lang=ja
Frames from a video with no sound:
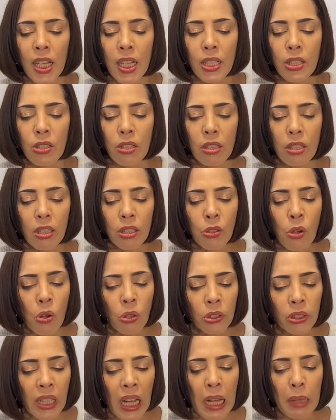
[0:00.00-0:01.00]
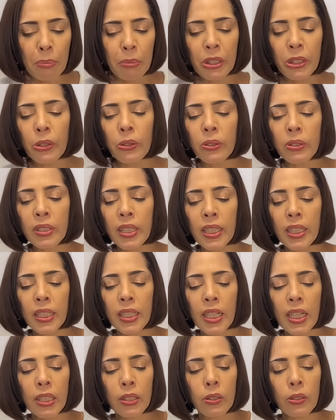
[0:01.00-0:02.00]
中国が魅力的
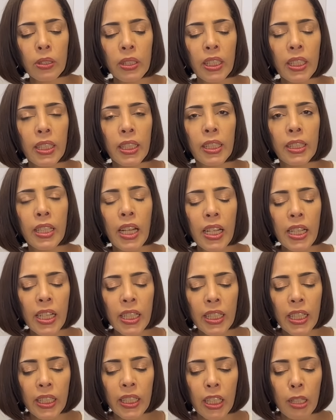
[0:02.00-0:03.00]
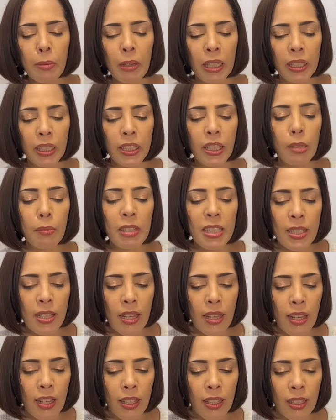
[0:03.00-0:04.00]
な国にならなければいけま
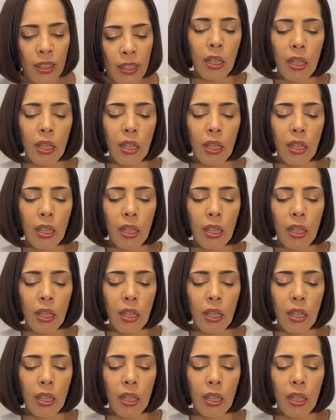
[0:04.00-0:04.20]
せん。